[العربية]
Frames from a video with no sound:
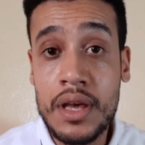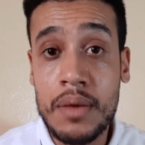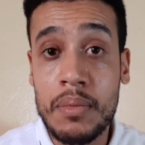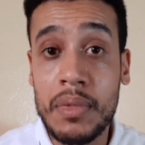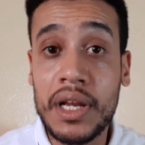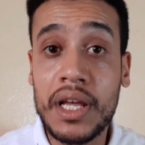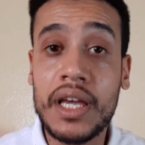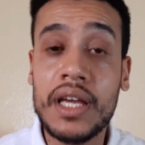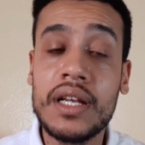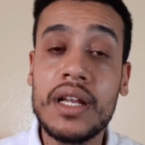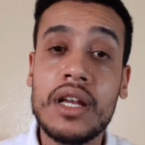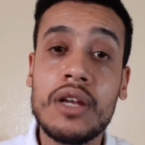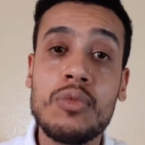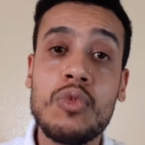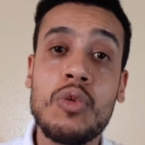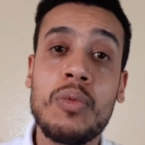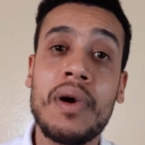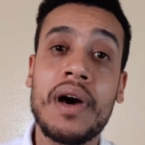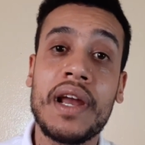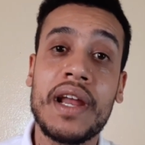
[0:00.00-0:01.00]
من خلال
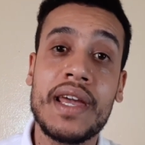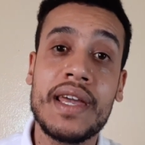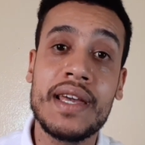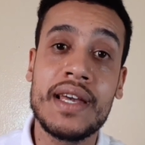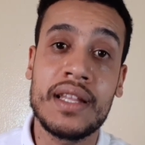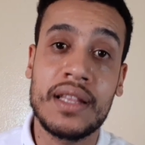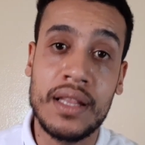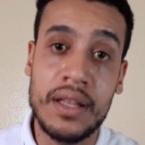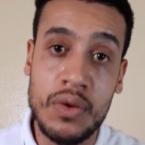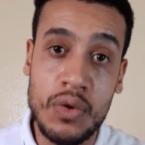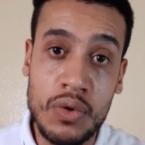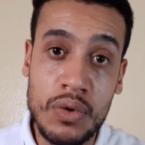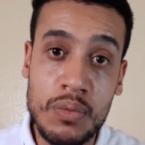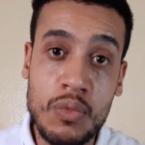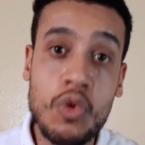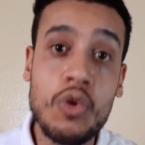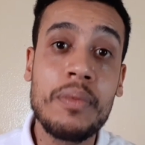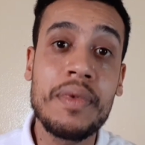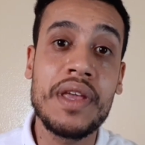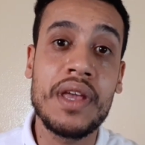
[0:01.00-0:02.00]
المباريات
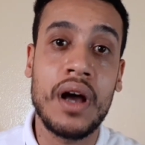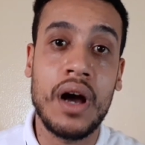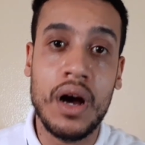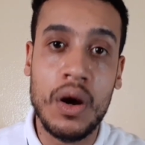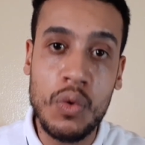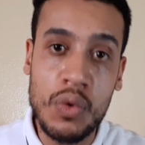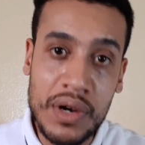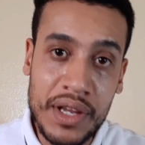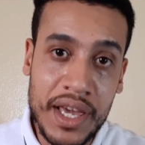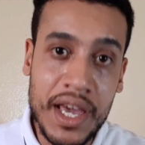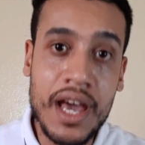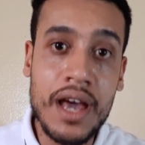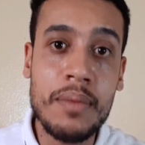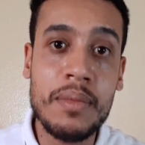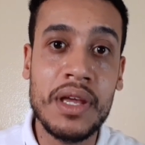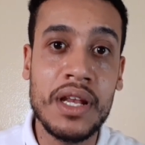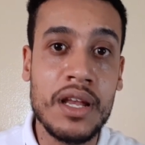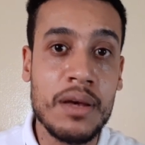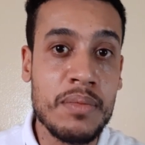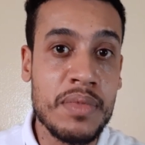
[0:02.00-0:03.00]
العمومية
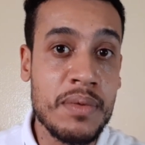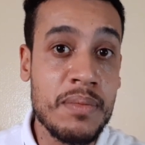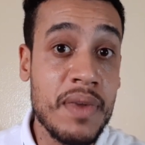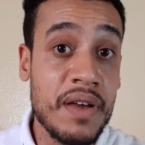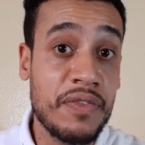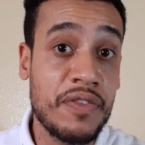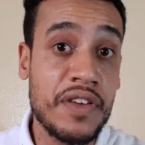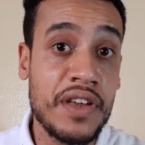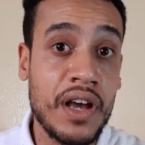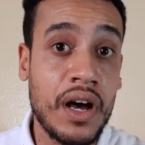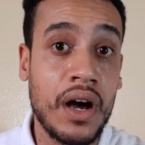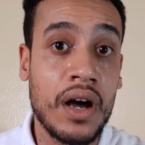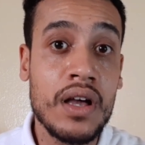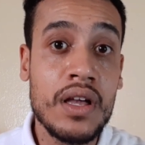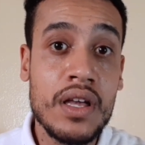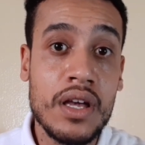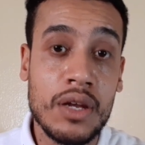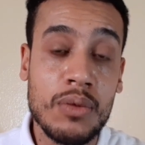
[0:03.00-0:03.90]
والكاملة بما فيها